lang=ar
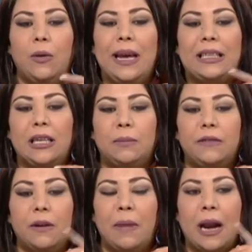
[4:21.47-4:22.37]
كتبت في
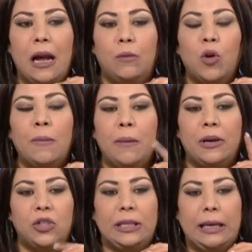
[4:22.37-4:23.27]
المرحله مهمه
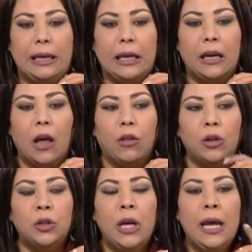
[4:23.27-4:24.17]
برشا تاريخيا
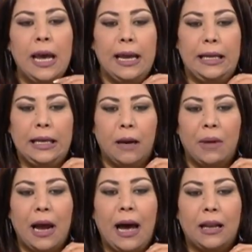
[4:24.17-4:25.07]
اظن اللي هي
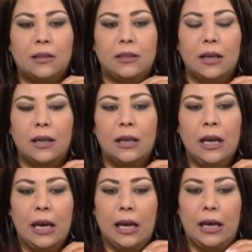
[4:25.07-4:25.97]
مرحله آه،
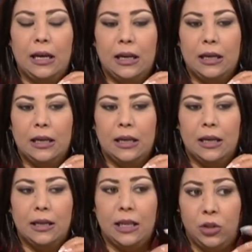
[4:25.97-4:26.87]

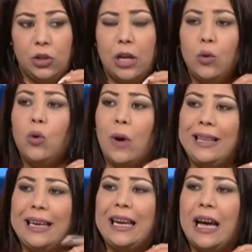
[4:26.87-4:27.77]
آه، ناجي جلول وقت
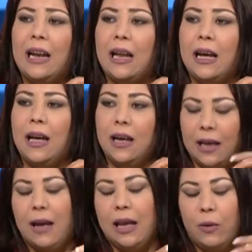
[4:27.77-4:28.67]
اللي كان على وزير
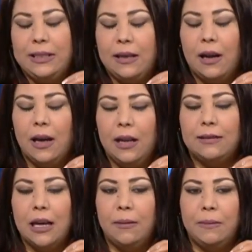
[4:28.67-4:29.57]
آه، وزير
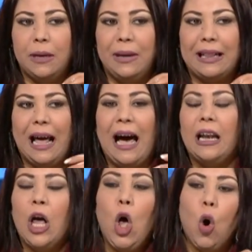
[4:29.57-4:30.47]
التربية بطبيعه الحال
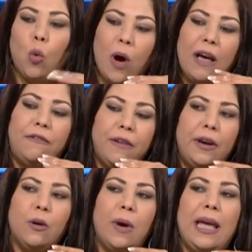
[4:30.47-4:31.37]
وفي
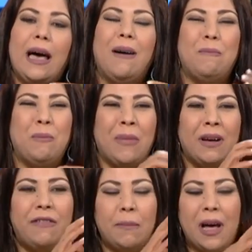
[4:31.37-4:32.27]
الروايه
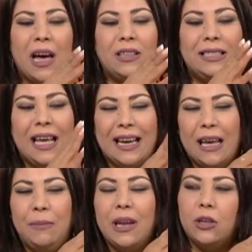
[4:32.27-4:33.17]
فما اجزاء
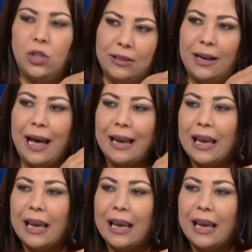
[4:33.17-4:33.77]
كبيره جدا الحقيقه نراو